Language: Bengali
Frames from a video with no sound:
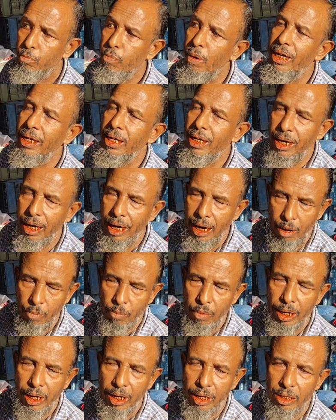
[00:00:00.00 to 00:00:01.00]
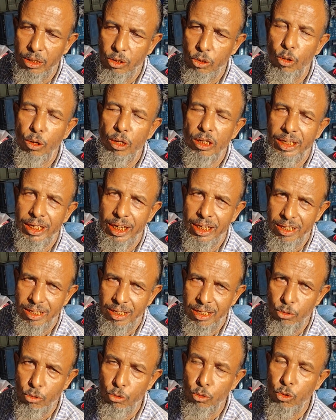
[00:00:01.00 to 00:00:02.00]
পাইকারি ডালা আমরা গেলি চল্লিশকে
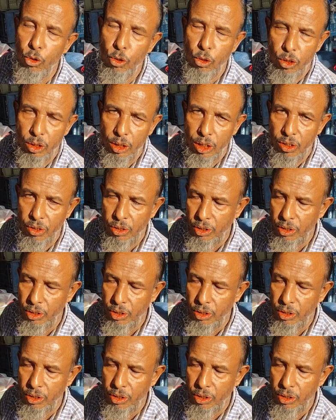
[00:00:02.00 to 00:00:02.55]
নিছি উনচল্লিশকে